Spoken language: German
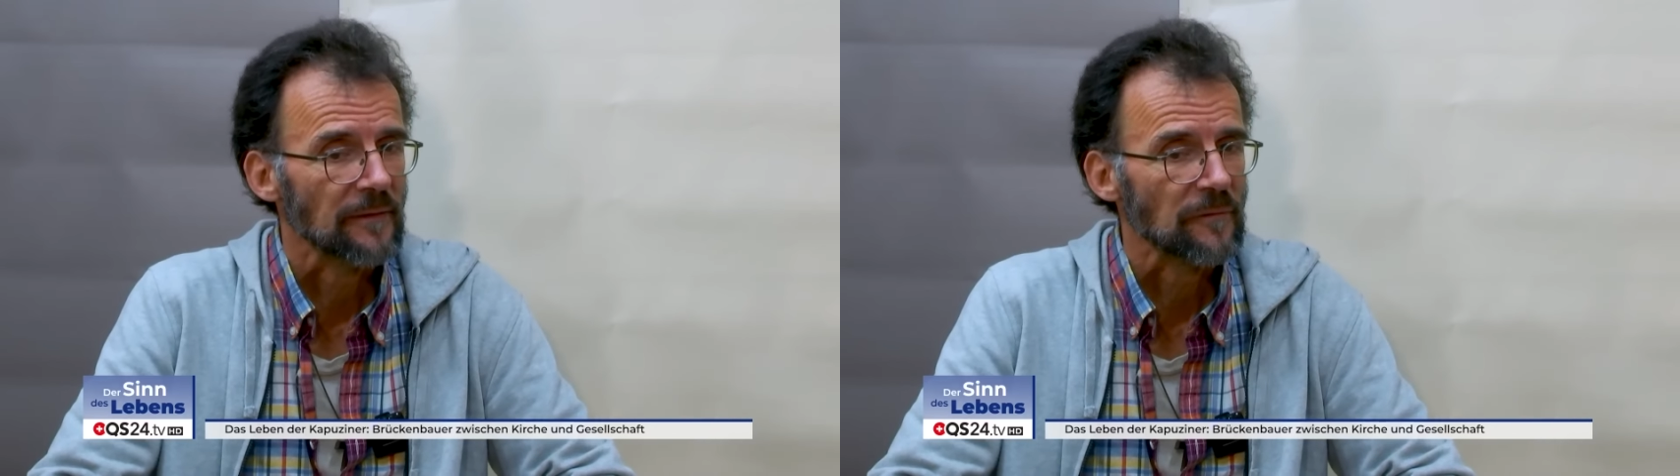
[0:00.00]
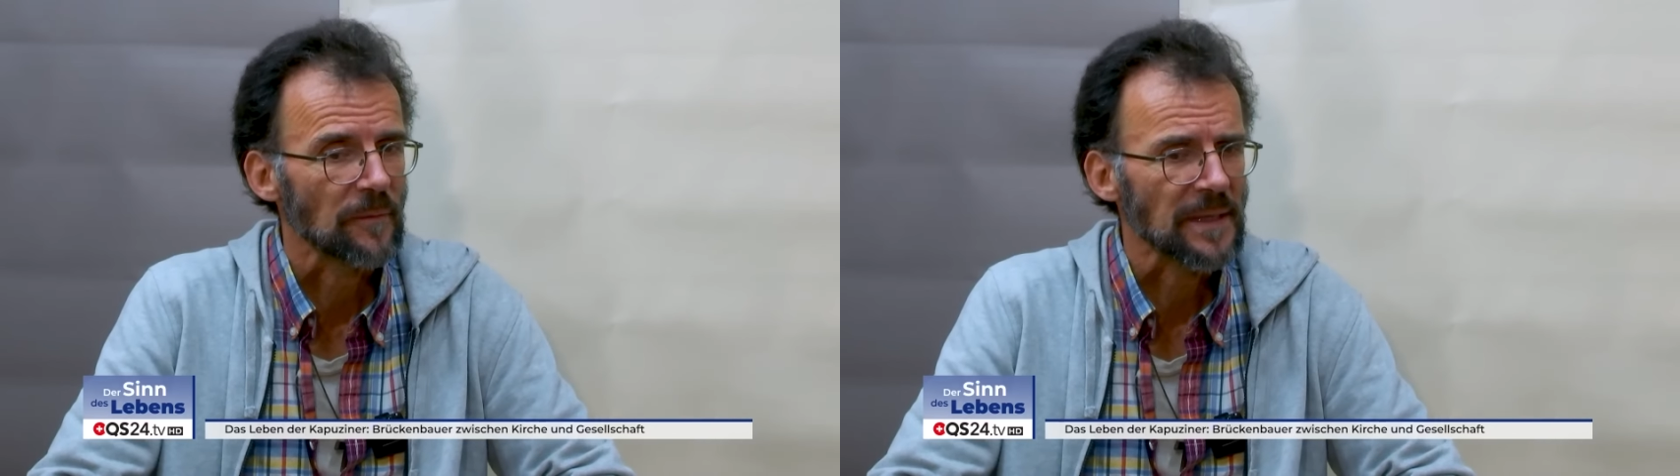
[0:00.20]

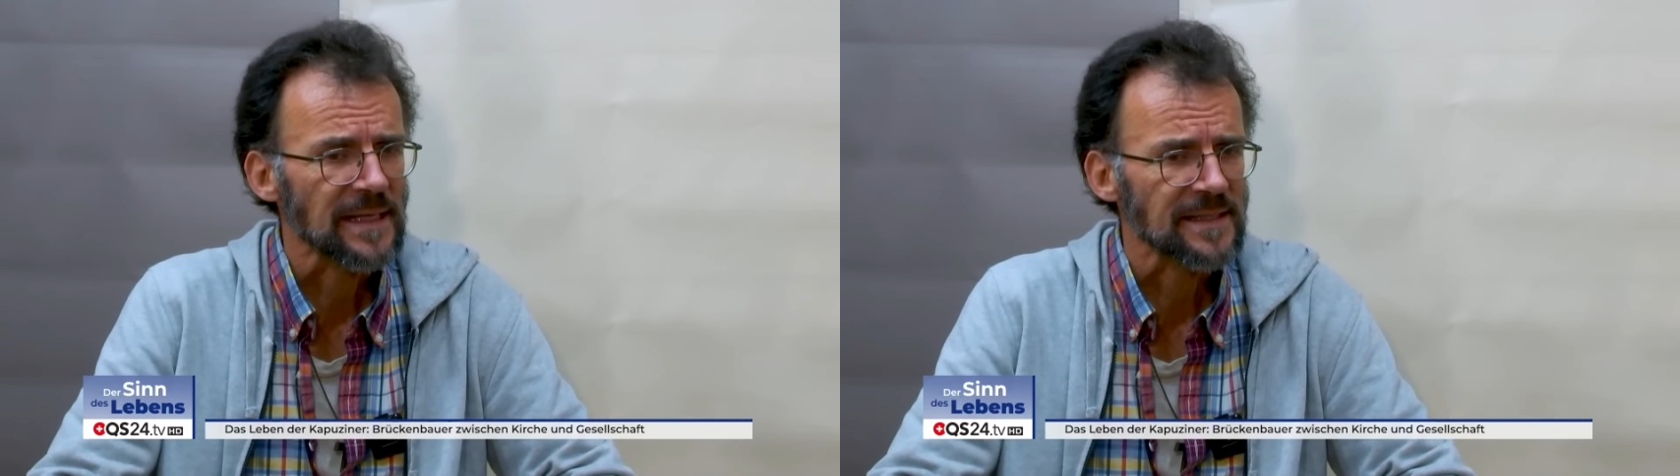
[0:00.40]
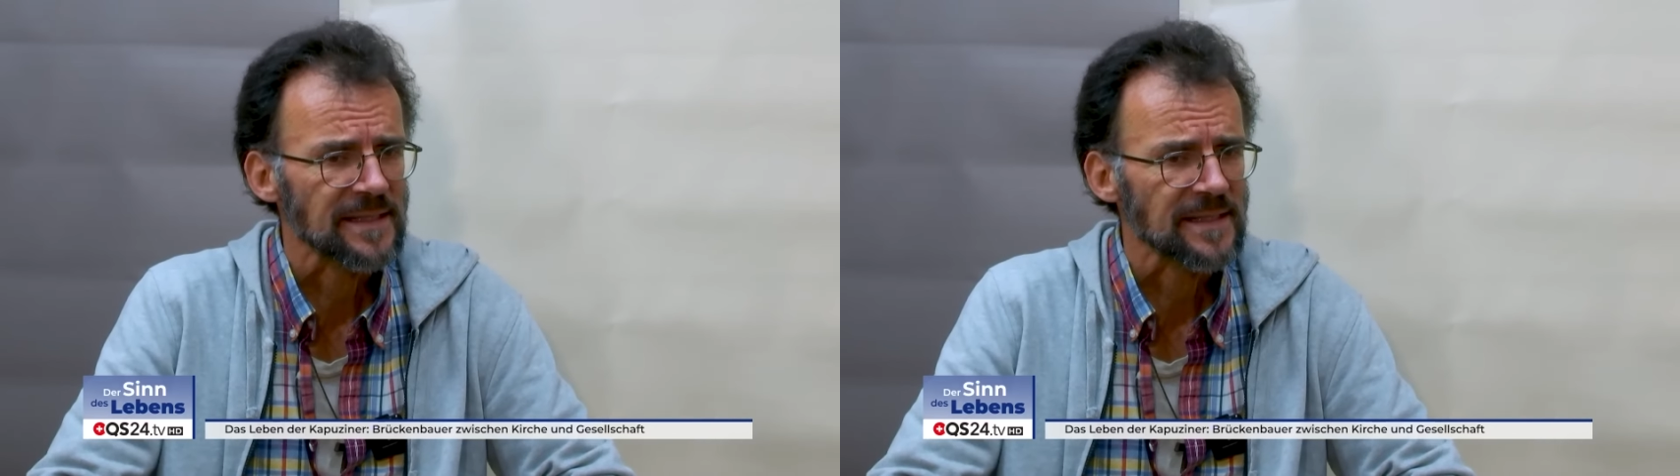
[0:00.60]
Für
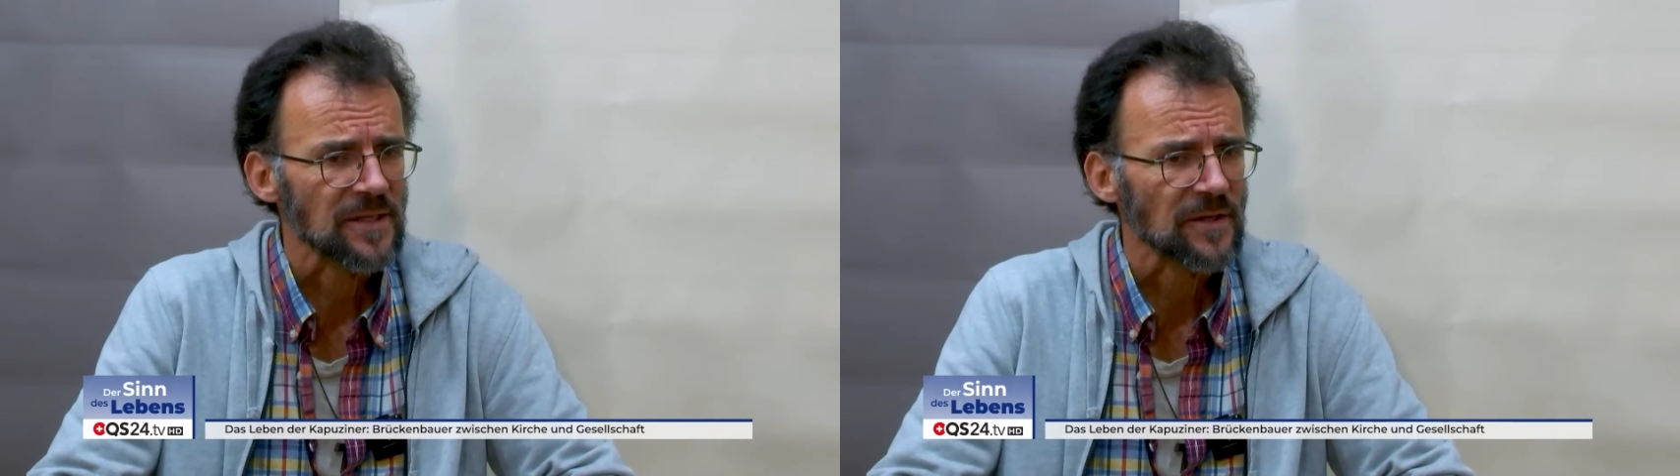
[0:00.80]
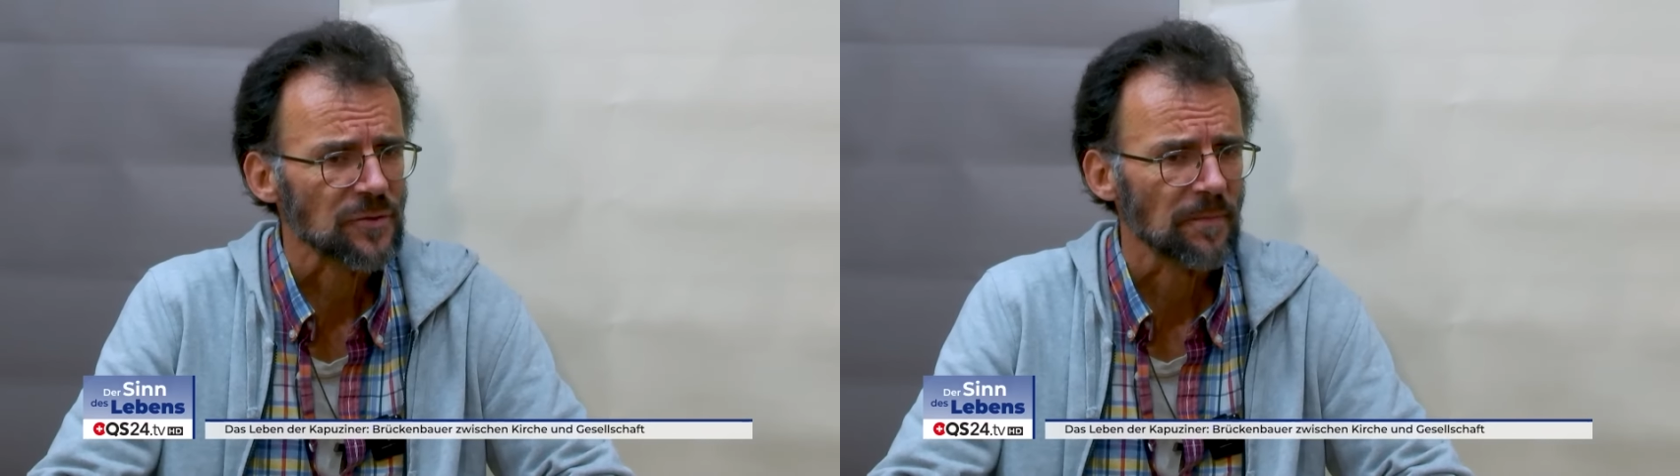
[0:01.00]
mich ist
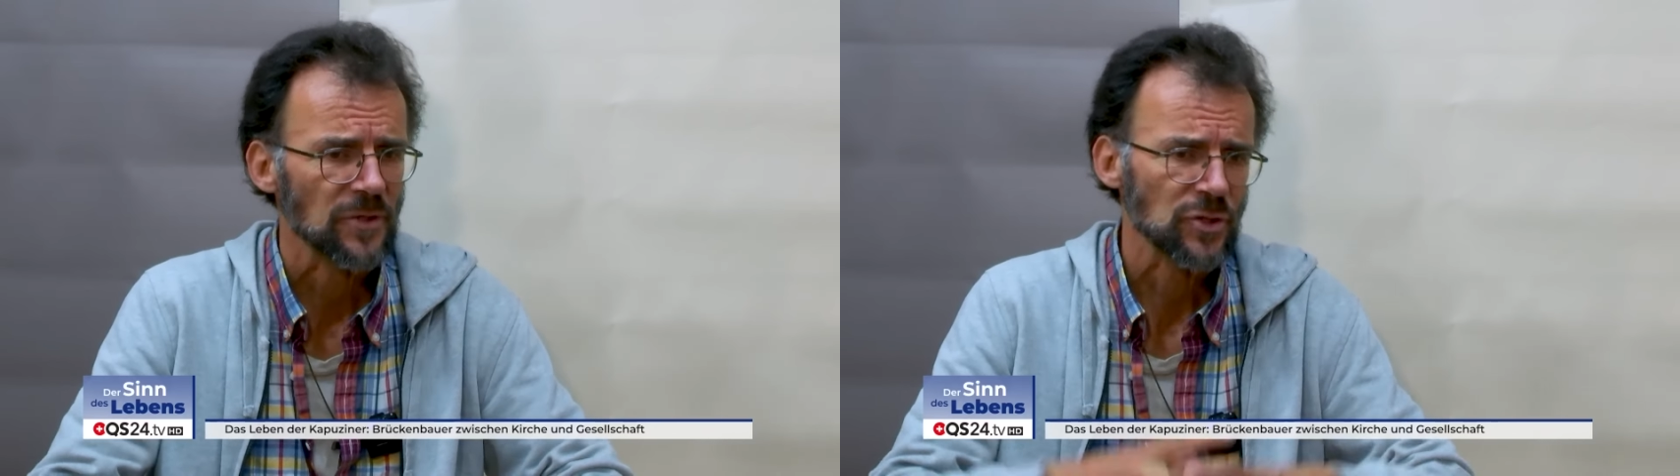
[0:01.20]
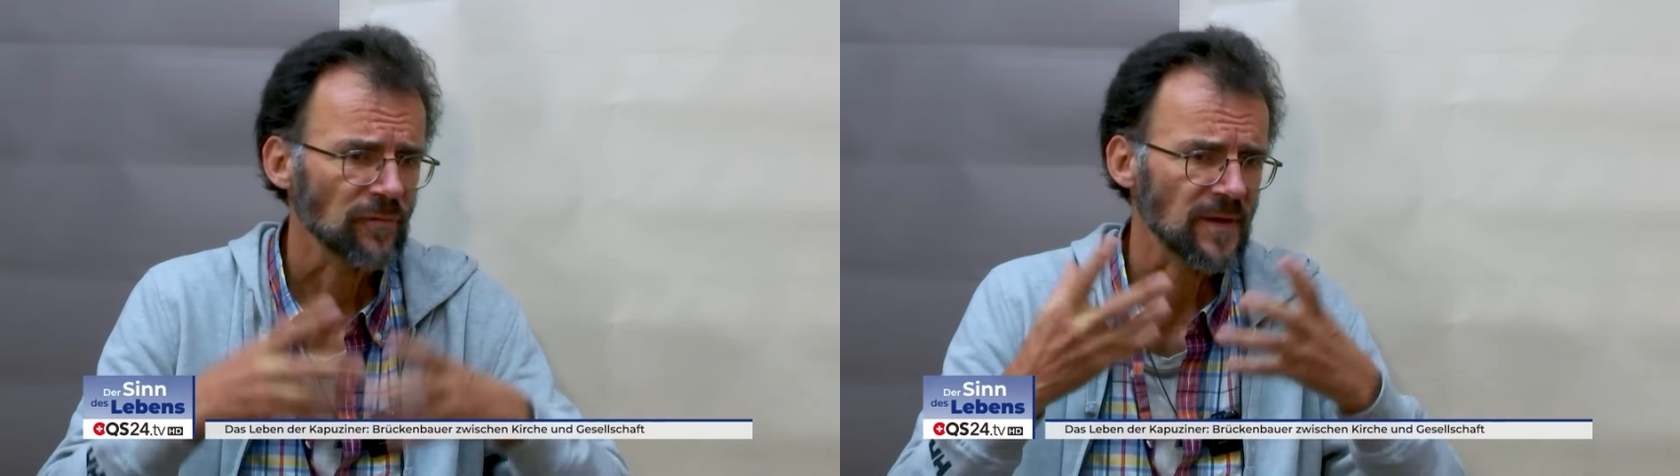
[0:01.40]
es
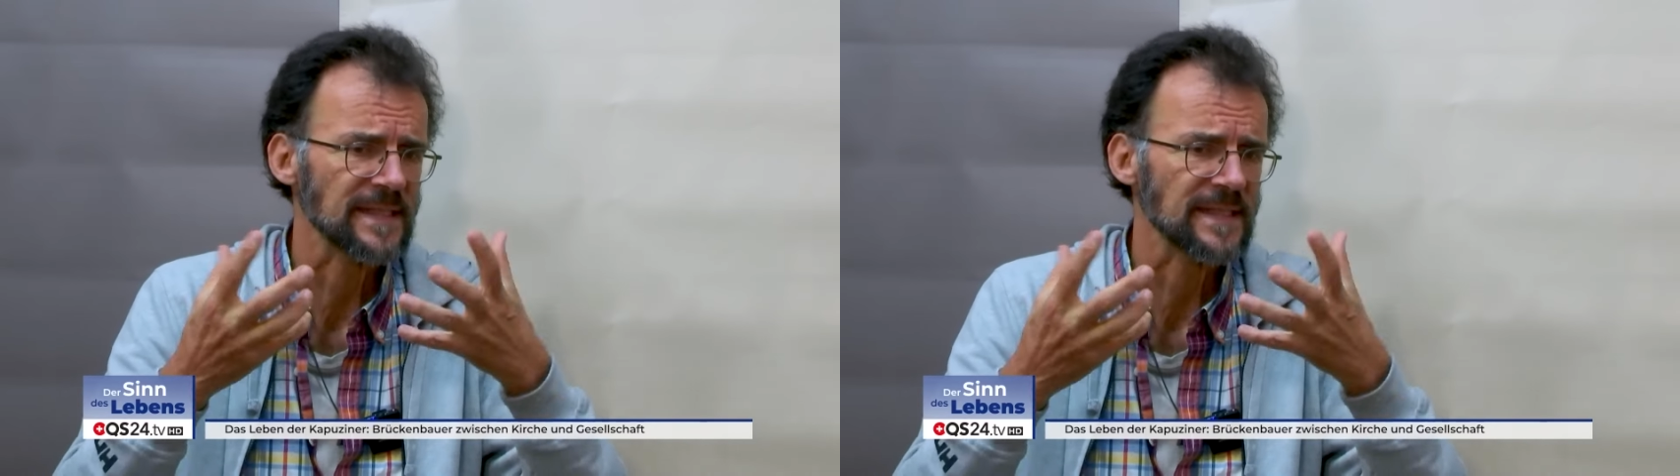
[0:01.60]
schon,